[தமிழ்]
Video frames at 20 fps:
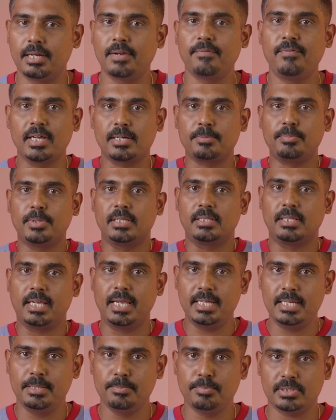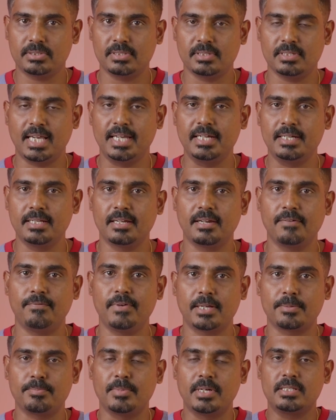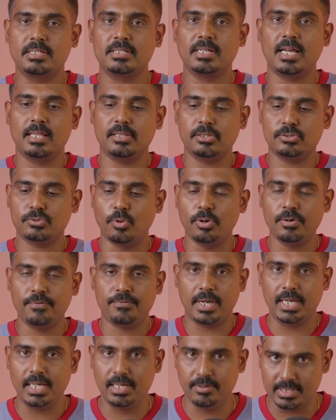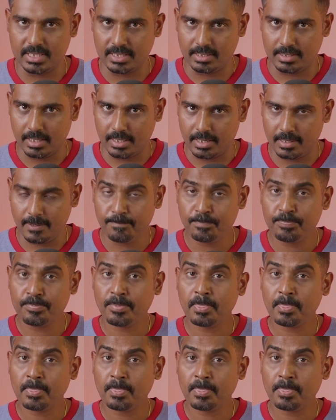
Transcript: ரிஃப்ளெக்ட் பண்ணுது எயிட்டீன் பர்சன்ட் லைட்டை ரிஃப்ளெக்ட் பண்ணுச்சுன்னா அது ஜோன் ஃபைவ்ல வச்சுக்கிட்டாரு